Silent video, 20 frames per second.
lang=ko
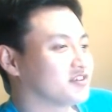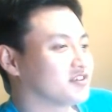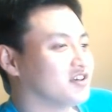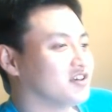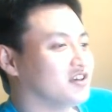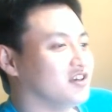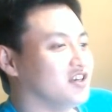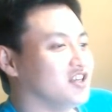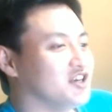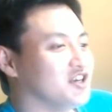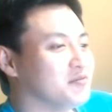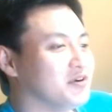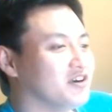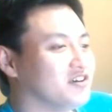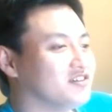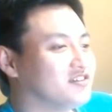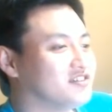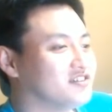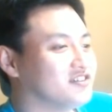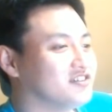
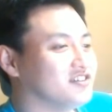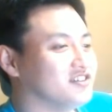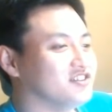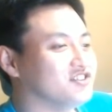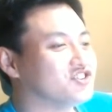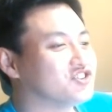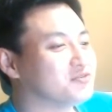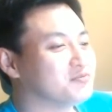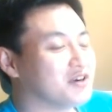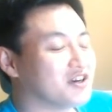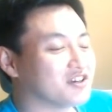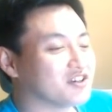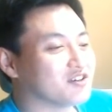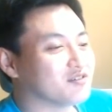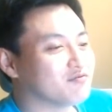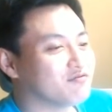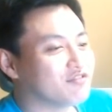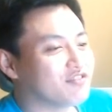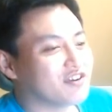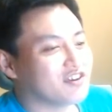리바이트 이즈마이
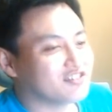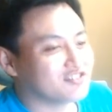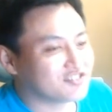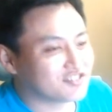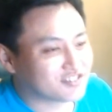프렌즈